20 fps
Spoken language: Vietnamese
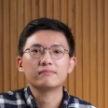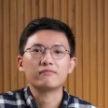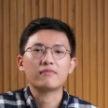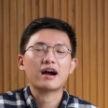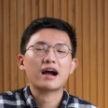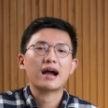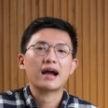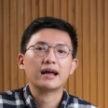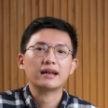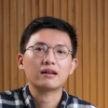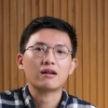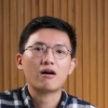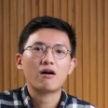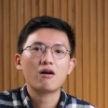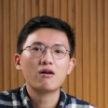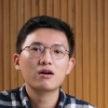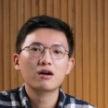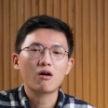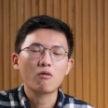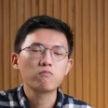và
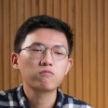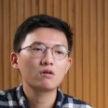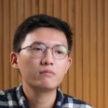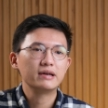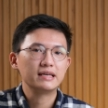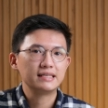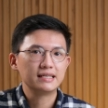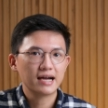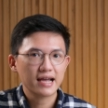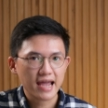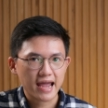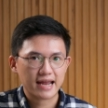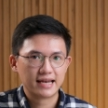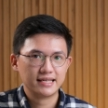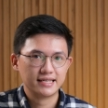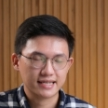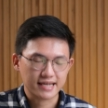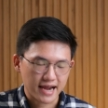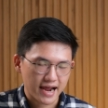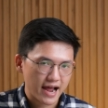nó không có bị giới hạn
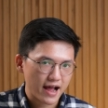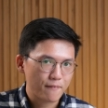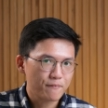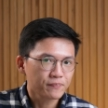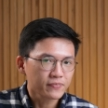gì cả